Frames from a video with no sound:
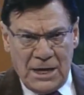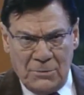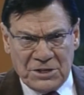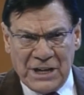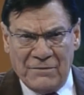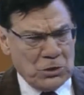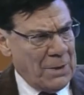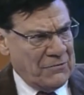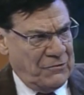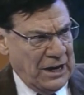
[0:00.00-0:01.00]
Eu estava de
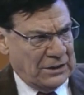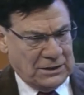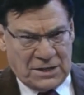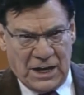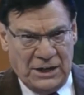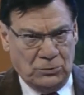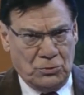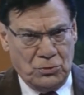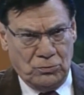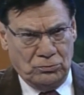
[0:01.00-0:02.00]
uma feita,
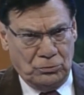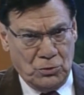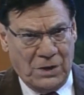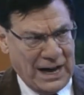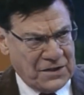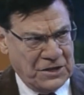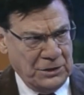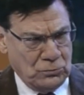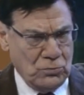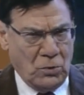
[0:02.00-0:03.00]
saindo de um, de um
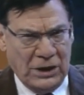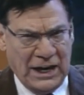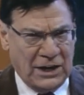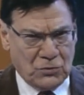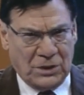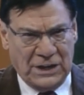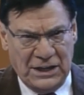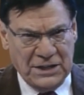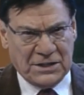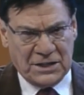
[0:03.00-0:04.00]
cassino com colegas
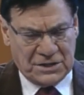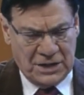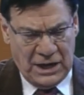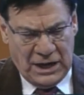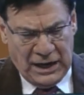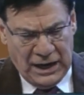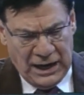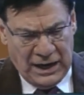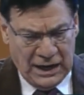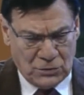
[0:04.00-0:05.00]
jornalistas
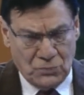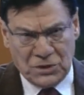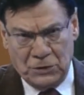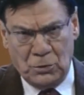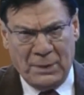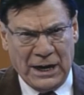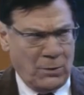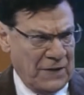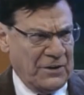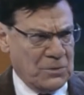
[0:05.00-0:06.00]
é, em Assunção, no
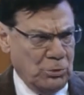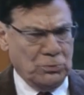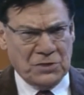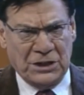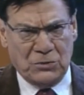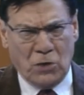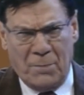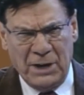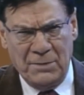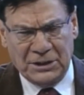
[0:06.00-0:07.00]
Paraguai, faz muitos anos,
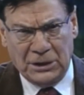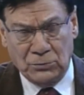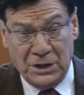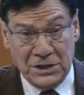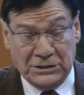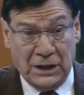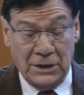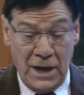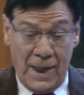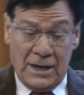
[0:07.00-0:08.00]
Copa Libertadores e tal.